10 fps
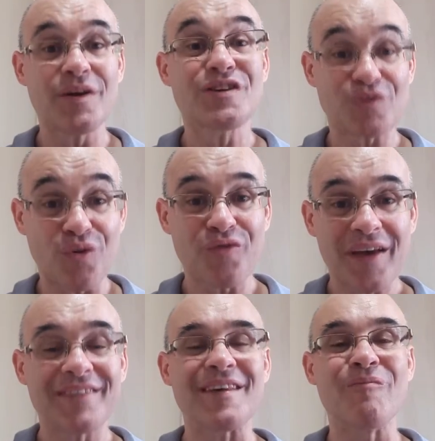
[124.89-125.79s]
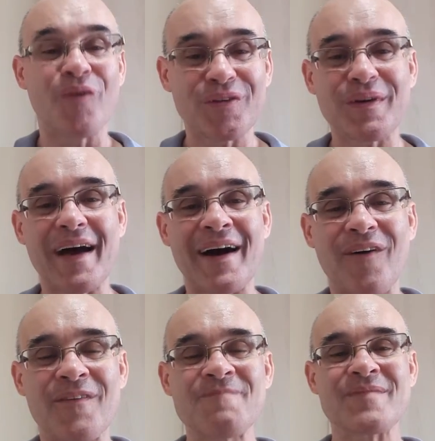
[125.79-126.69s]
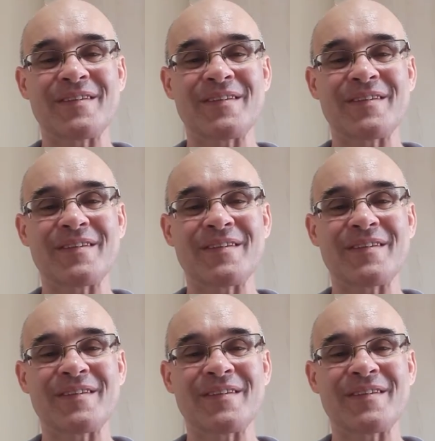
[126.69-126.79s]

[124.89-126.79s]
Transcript: e te convence. É muito legal.